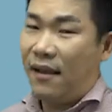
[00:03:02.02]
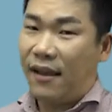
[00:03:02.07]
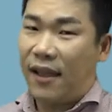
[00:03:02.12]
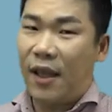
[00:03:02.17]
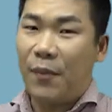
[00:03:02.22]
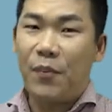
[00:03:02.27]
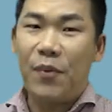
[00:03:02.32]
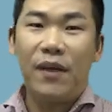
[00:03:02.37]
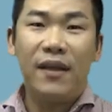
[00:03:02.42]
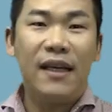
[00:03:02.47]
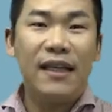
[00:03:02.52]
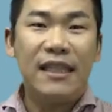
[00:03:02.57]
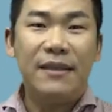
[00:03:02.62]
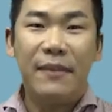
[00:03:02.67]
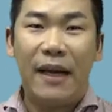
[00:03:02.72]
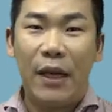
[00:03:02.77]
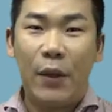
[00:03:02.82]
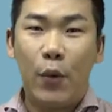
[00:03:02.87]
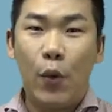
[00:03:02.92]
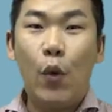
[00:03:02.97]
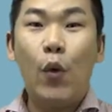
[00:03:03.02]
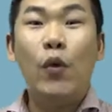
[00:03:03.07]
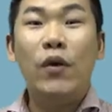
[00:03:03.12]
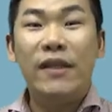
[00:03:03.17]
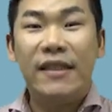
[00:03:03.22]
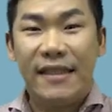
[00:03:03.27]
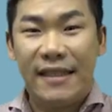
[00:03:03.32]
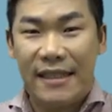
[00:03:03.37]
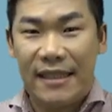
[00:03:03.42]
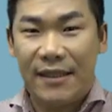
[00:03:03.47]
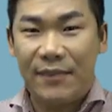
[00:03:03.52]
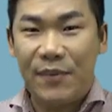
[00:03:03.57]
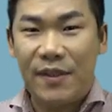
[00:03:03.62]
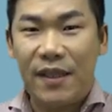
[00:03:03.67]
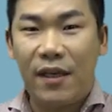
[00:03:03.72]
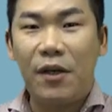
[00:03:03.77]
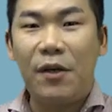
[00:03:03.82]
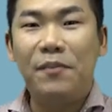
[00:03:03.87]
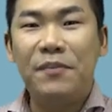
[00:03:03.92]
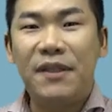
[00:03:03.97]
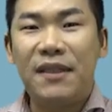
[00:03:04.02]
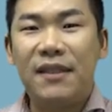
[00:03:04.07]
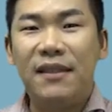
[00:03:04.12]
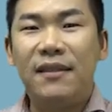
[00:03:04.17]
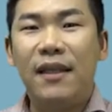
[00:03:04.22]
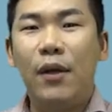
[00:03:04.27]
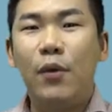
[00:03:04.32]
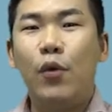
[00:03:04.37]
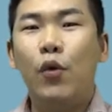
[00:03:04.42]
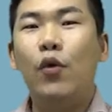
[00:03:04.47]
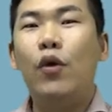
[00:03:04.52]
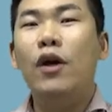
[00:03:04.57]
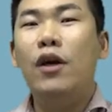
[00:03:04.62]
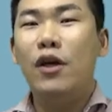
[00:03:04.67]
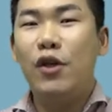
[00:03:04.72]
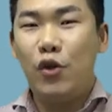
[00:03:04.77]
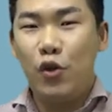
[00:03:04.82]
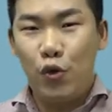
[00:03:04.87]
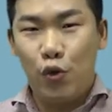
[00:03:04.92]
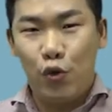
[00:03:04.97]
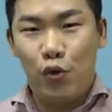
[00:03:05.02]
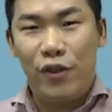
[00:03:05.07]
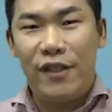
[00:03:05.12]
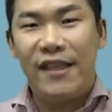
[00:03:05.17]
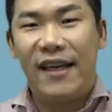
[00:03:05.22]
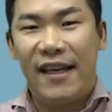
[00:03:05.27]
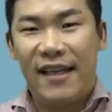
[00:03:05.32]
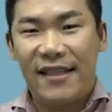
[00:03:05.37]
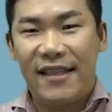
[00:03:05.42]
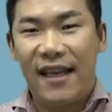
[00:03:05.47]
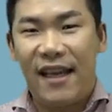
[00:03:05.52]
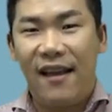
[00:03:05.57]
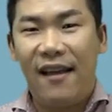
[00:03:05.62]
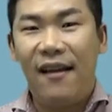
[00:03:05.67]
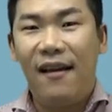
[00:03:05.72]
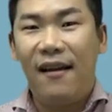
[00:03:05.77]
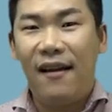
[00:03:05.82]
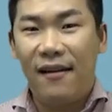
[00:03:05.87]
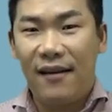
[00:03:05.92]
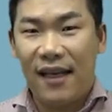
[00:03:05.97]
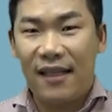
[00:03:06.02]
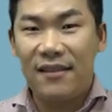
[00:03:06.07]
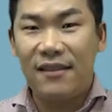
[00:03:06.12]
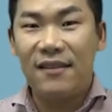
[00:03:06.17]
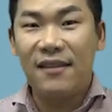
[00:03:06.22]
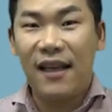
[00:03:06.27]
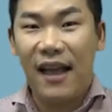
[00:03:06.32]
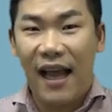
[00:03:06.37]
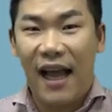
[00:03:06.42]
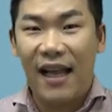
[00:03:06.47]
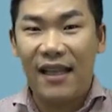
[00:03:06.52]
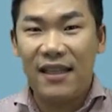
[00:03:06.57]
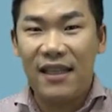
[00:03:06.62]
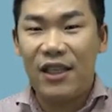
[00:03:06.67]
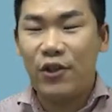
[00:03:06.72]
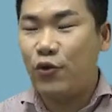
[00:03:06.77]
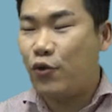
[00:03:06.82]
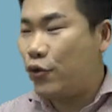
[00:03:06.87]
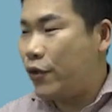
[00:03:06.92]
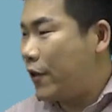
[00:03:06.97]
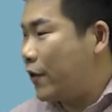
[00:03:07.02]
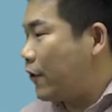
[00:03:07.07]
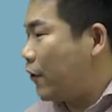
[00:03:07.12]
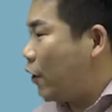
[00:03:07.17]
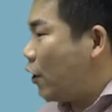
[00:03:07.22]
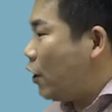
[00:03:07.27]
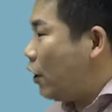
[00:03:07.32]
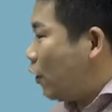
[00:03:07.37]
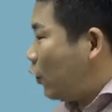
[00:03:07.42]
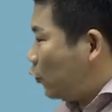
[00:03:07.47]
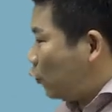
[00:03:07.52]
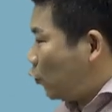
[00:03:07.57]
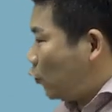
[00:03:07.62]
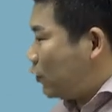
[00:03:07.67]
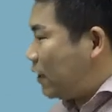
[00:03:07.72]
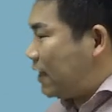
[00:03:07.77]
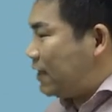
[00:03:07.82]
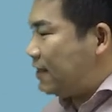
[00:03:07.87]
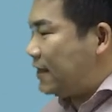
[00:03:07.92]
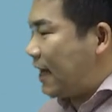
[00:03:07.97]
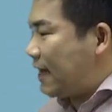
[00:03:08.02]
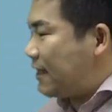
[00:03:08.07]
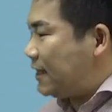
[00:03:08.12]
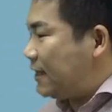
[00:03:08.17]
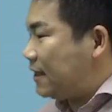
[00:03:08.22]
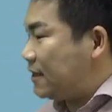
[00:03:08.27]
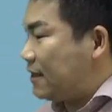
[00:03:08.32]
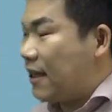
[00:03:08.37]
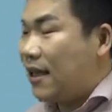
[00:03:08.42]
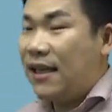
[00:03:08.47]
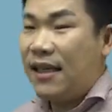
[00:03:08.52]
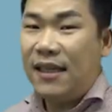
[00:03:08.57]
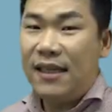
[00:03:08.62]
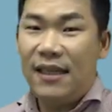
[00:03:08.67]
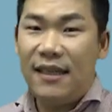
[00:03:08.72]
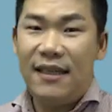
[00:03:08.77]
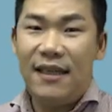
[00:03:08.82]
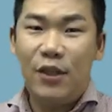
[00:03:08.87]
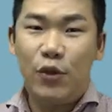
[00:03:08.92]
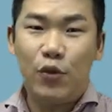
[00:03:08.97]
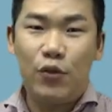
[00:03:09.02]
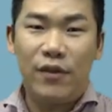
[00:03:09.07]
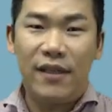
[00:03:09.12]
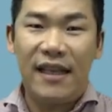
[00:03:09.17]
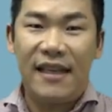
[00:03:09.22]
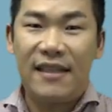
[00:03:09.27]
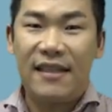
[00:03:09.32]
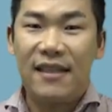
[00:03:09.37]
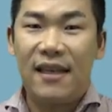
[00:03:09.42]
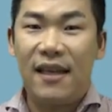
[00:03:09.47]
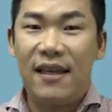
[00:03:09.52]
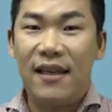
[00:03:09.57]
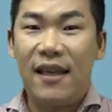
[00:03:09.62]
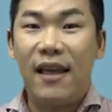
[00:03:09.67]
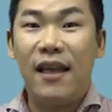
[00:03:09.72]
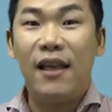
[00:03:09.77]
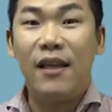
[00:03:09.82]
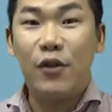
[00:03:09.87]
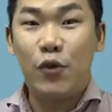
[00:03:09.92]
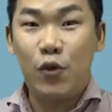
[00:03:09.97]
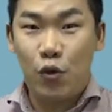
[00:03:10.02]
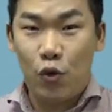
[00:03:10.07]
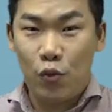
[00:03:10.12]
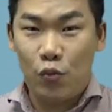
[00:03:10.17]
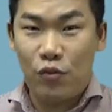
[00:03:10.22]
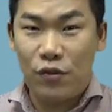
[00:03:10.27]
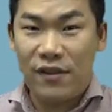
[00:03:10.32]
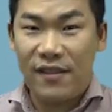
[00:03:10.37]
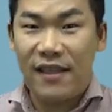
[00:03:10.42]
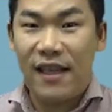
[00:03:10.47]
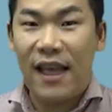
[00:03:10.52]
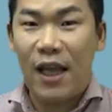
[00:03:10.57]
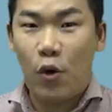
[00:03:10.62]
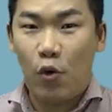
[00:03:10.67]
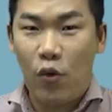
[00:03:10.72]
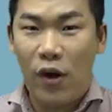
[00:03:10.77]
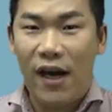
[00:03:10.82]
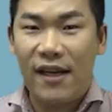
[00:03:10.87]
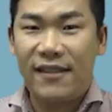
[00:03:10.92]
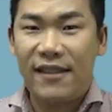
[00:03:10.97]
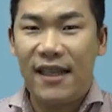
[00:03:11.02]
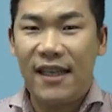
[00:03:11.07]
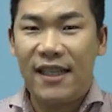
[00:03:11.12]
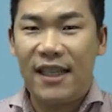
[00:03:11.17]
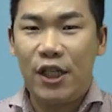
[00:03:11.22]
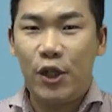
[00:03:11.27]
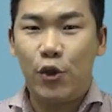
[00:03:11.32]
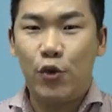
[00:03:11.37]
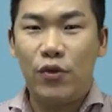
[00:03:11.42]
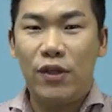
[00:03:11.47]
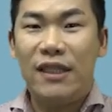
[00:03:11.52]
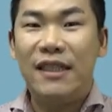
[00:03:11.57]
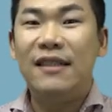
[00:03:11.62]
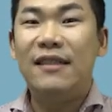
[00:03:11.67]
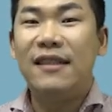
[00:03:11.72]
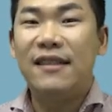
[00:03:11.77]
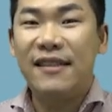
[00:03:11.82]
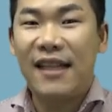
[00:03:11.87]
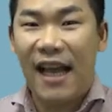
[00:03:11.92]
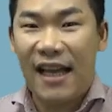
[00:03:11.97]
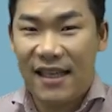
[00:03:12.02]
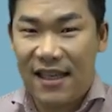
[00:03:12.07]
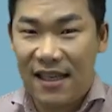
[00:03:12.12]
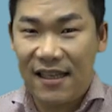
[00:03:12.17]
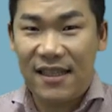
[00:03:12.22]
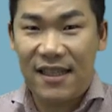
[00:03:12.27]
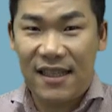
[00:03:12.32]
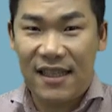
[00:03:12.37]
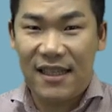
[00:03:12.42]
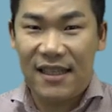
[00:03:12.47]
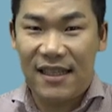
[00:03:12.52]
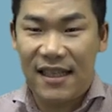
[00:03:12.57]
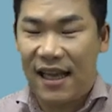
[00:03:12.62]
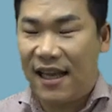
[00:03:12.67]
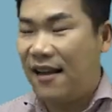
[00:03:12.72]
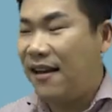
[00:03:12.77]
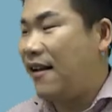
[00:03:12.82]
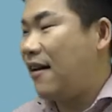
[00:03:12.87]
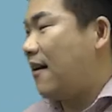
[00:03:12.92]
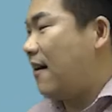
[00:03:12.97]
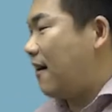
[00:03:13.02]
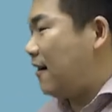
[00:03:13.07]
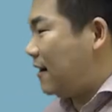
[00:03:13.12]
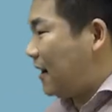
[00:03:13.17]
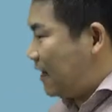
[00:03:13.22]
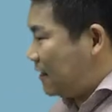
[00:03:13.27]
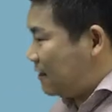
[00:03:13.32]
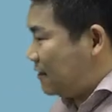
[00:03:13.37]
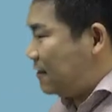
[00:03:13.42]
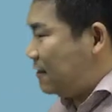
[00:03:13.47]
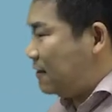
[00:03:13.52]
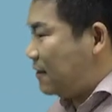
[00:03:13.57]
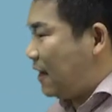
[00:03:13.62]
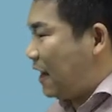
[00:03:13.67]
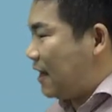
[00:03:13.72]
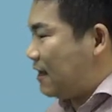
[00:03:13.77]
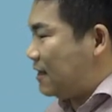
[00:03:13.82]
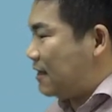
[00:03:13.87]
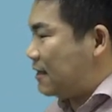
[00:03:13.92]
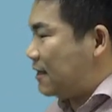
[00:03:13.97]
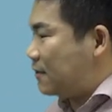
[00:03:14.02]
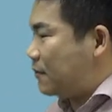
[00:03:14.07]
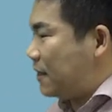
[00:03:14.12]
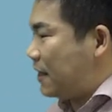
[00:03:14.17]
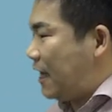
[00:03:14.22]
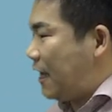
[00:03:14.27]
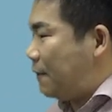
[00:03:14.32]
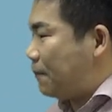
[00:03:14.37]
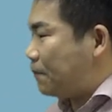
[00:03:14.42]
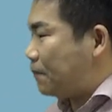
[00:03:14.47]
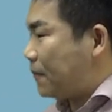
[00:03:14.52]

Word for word: 개편하지 말고 지금처럼 그대로 유지하자 라는 안이 있고요. 또 다른 안은 1주택자의 종부세 과세 기준을 상향시키자 라는 안이 있습니다.